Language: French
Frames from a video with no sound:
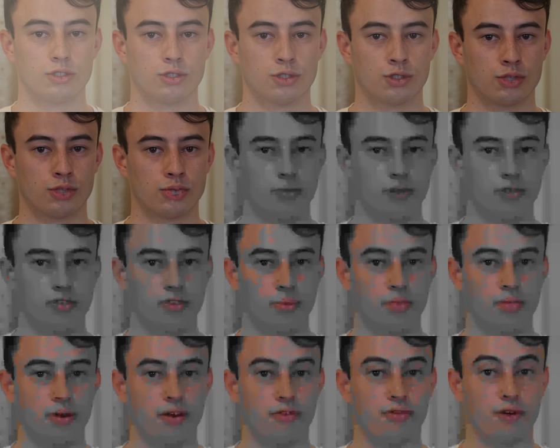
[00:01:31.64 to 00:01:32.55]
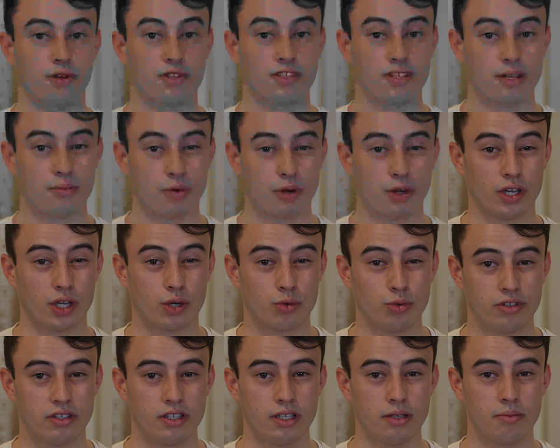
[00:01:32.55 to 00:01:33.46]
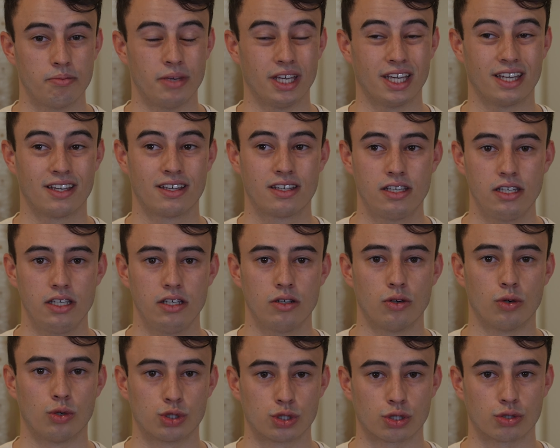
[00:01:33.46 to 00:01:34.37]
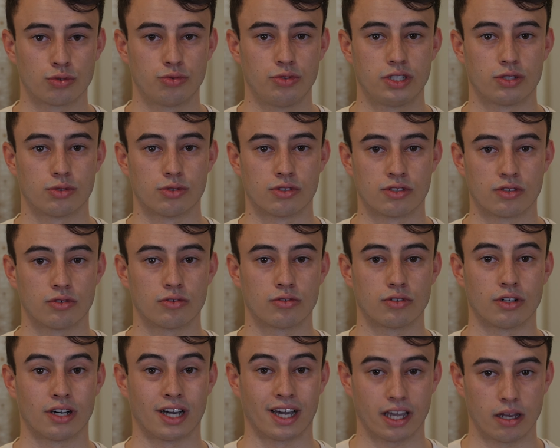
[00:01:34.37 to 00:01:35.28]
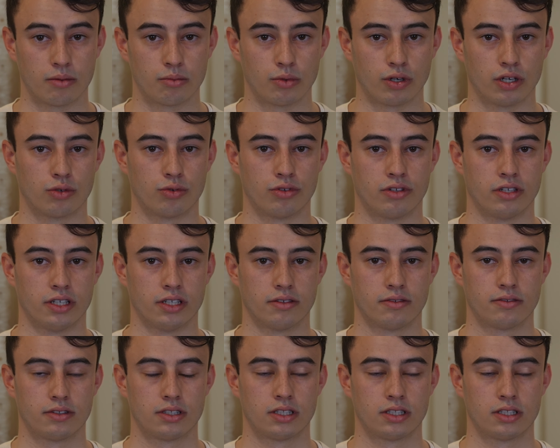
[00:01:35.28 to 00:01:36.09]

je ne me sens pas forcément écouté, mais qui aujourd'hui se sent réellement écouté